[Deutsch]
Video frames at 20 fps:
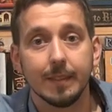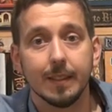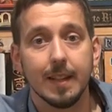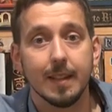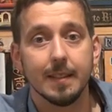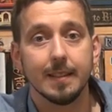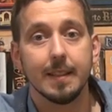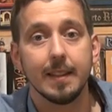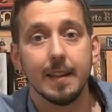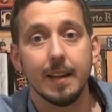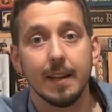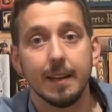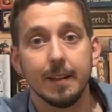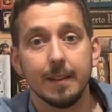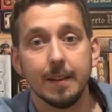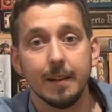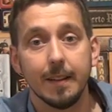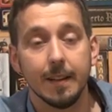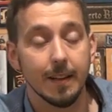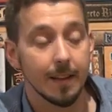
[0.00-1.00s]
dass hier
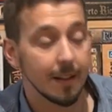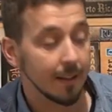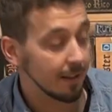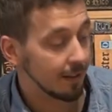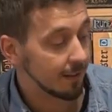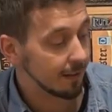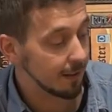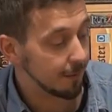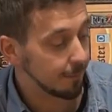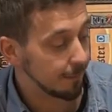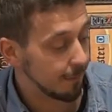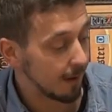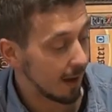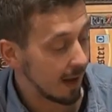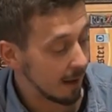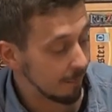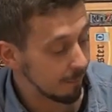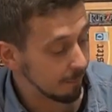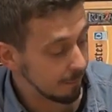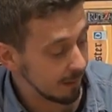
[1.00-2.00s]
an die
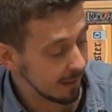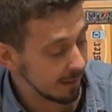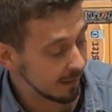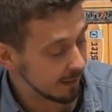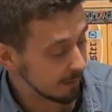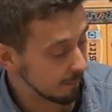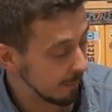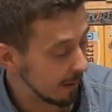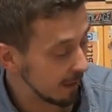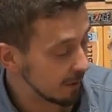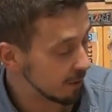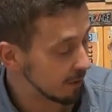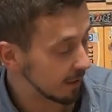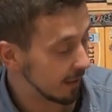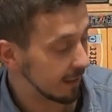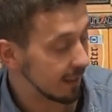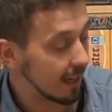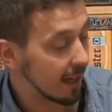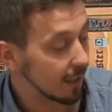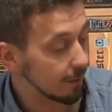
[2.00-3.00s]
farbenblinden Menschen
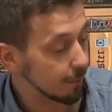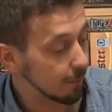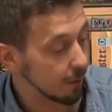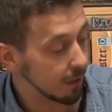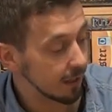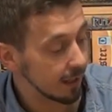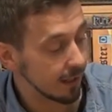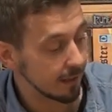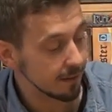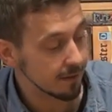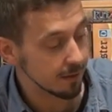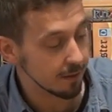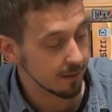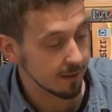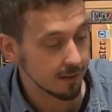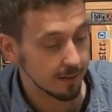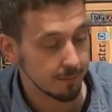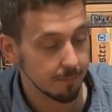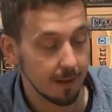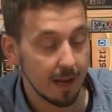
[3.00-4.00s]
gedacht wurde.
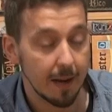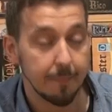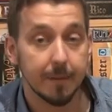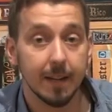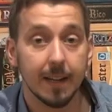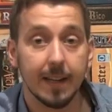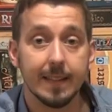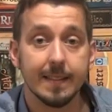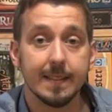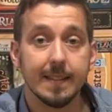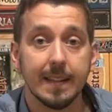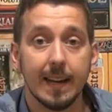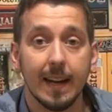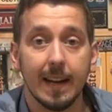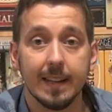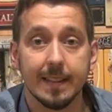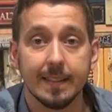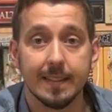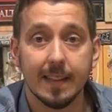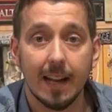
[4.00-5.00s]
Ansonsten bleibt ja letztlich
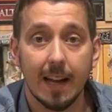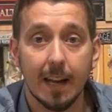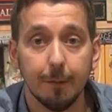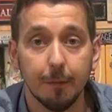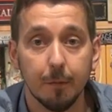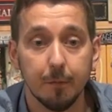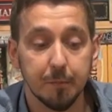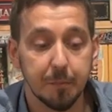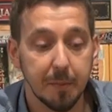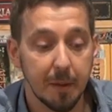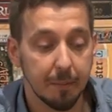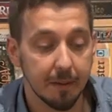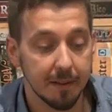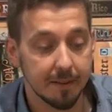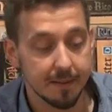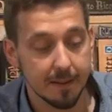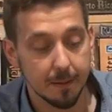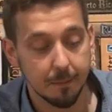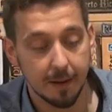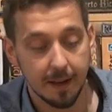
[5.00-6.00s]
alles gleich vom
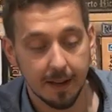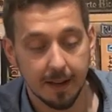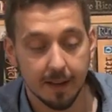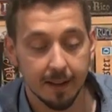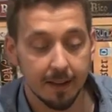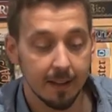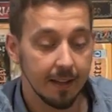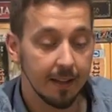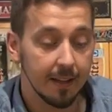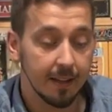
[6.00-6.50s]
Spielprinzip her.